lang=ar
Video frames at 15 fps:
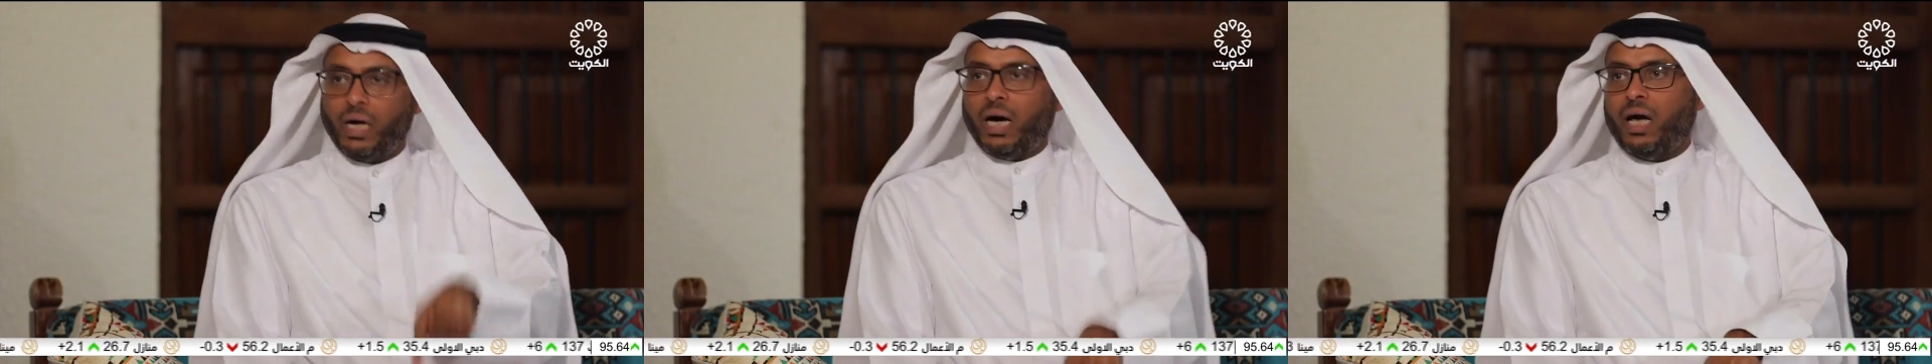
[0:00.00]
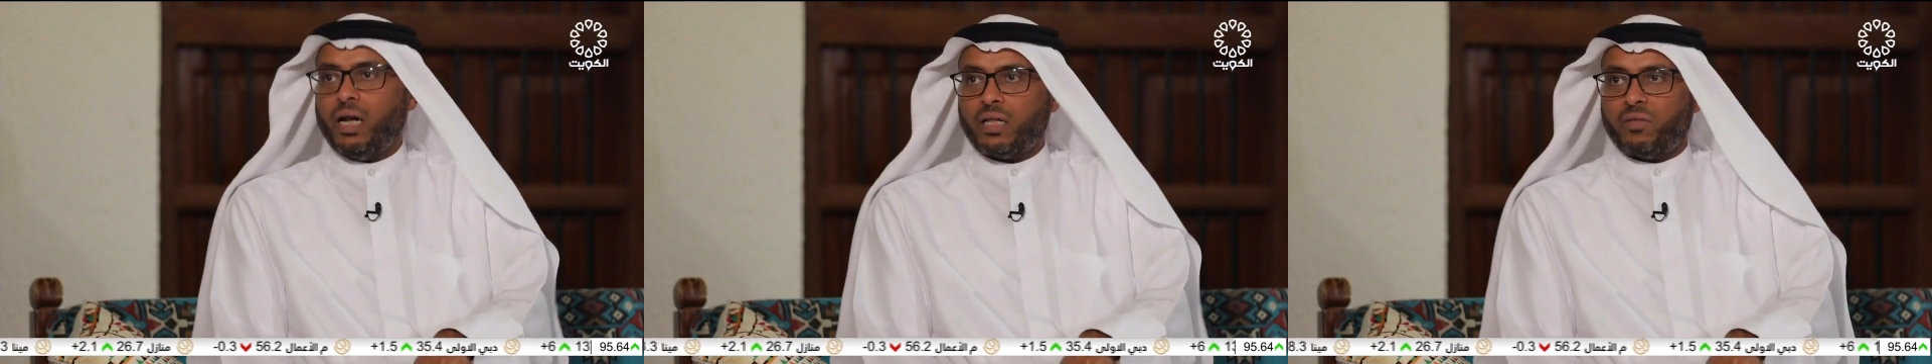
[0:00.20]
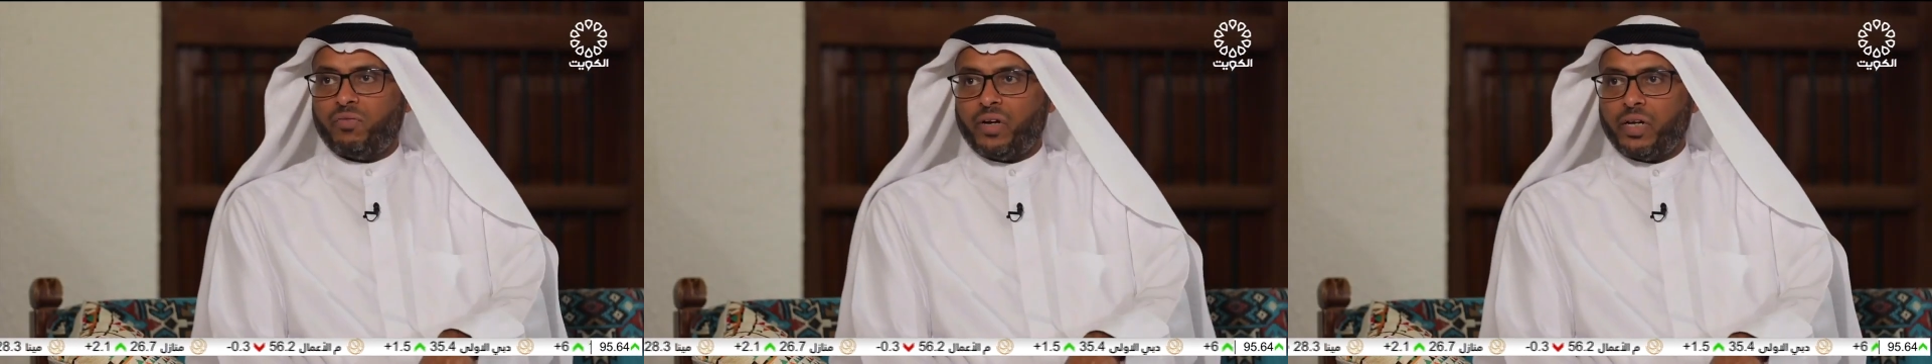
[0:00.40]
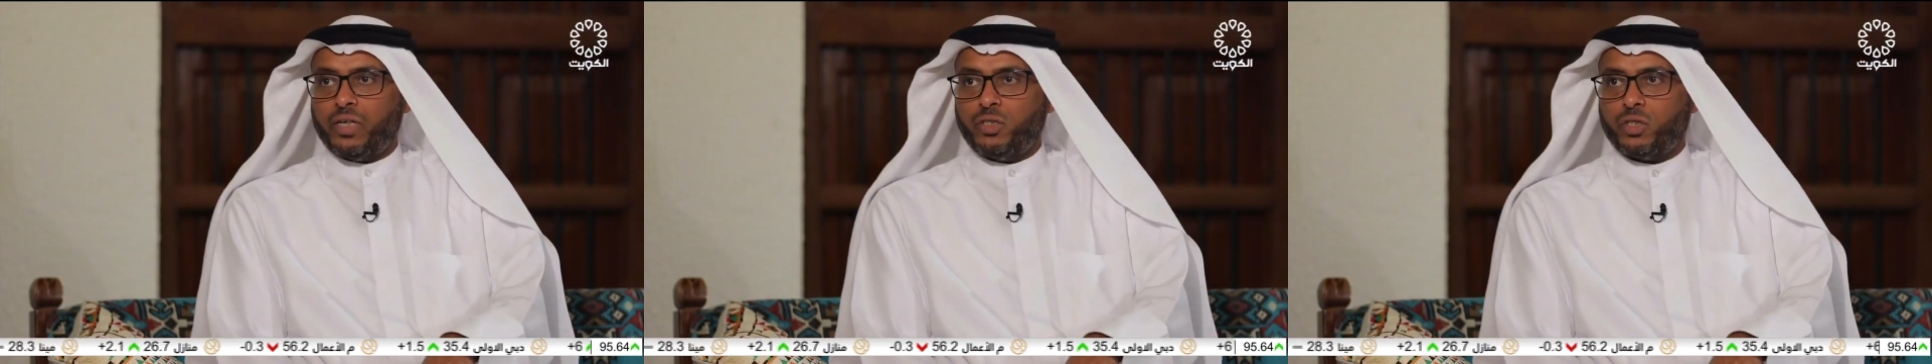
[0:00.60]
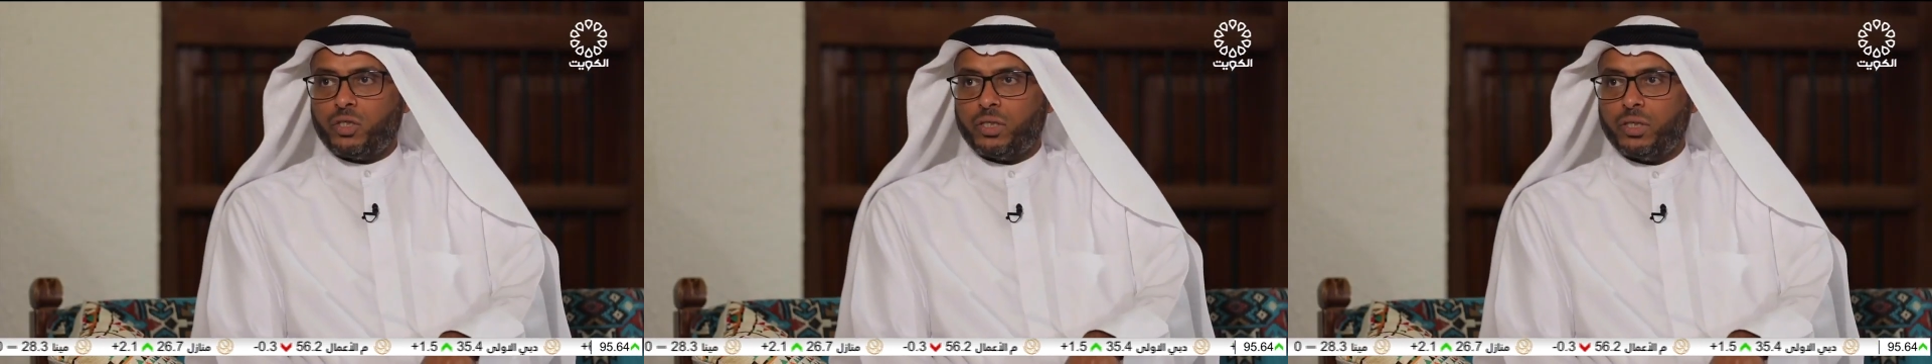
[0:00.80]
خالد
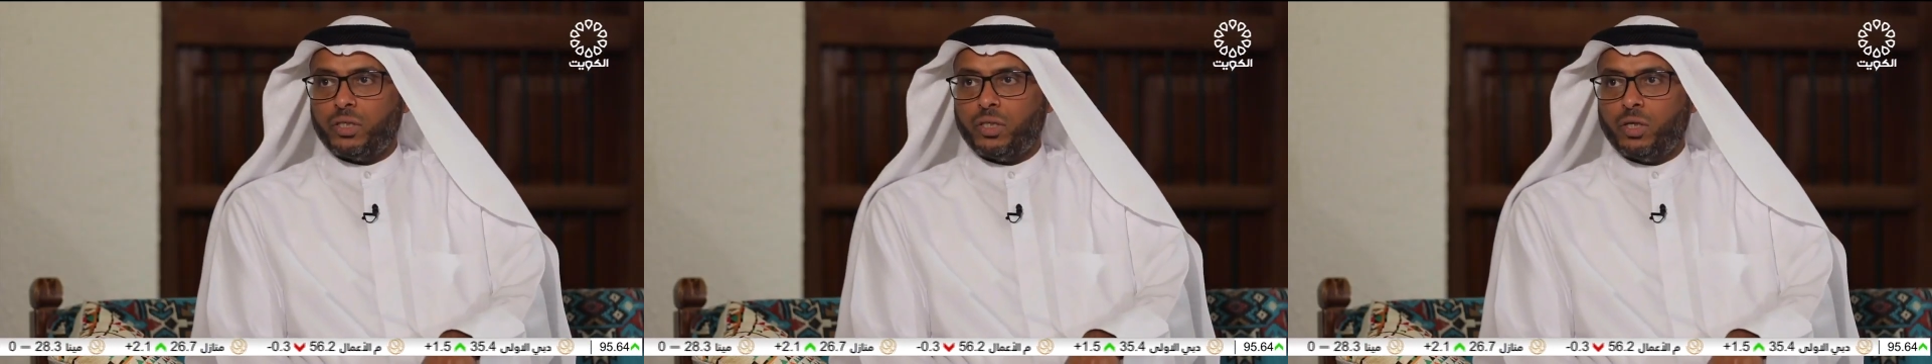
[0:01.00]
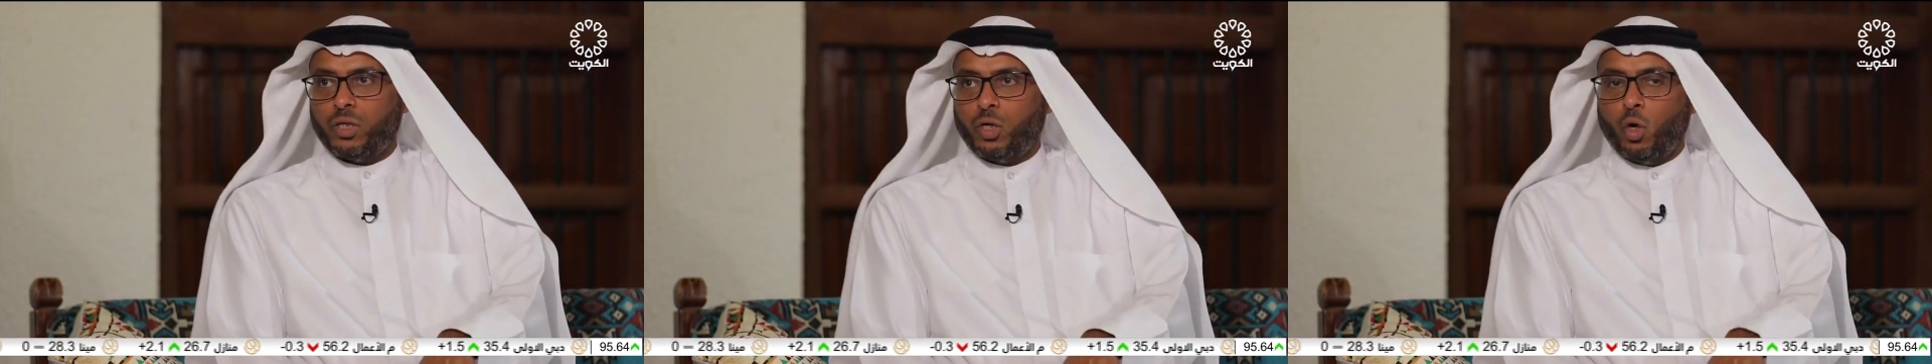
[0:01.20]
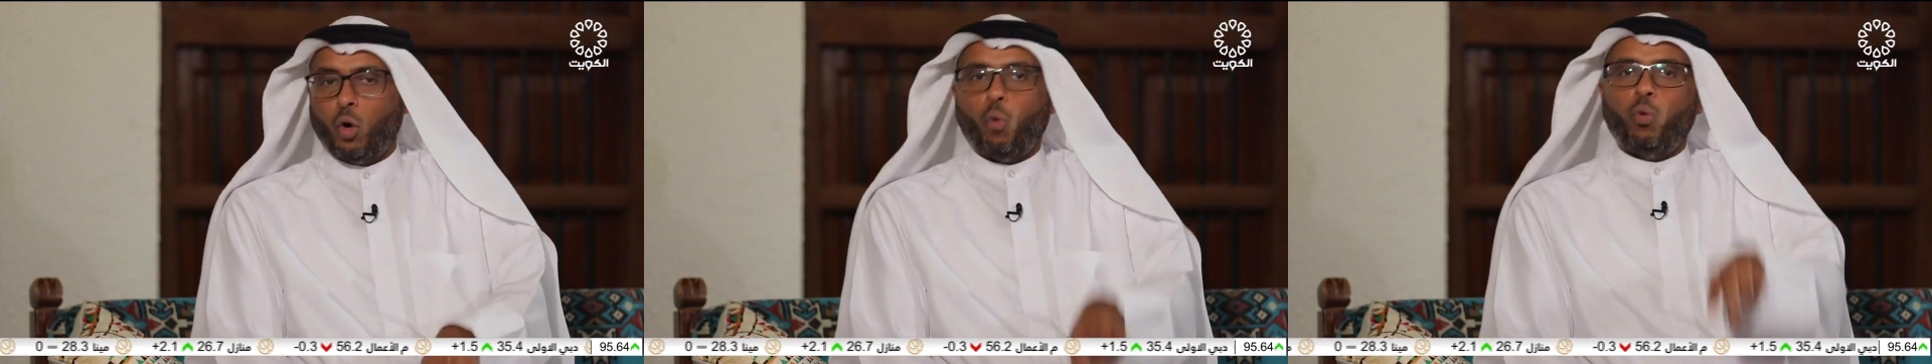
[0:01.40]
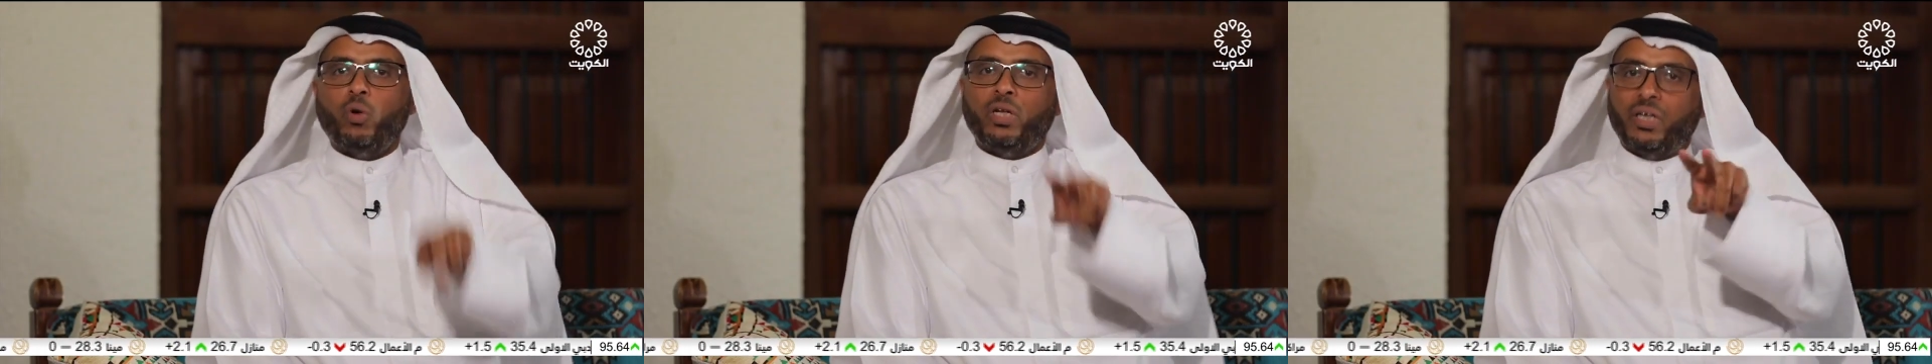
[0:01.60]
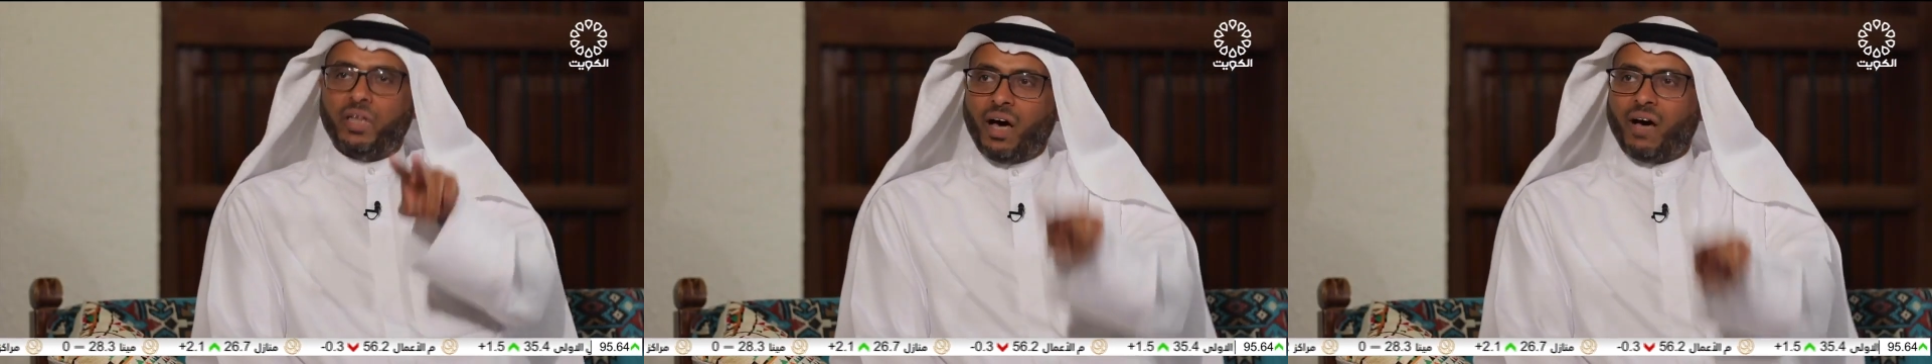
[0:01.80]
الفرج واللي